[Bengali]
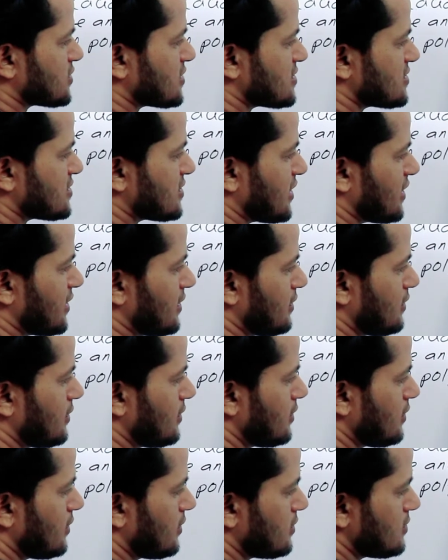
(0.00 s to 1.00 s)
আছে সেল
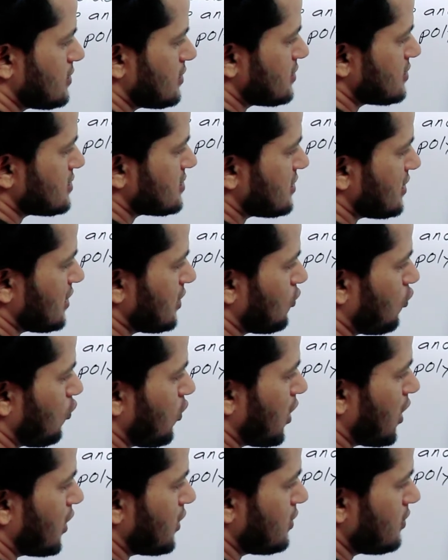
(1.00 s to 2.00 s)
সেল
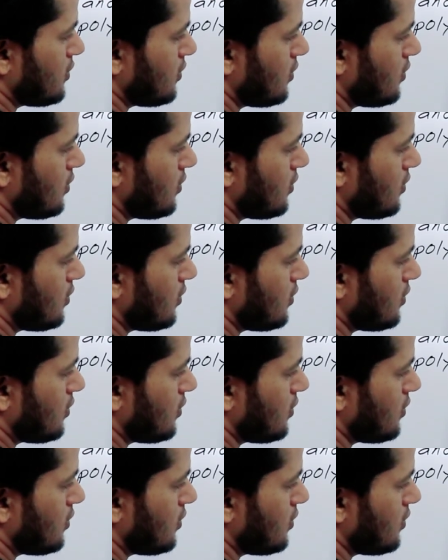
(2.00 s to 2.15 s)
ওয়ান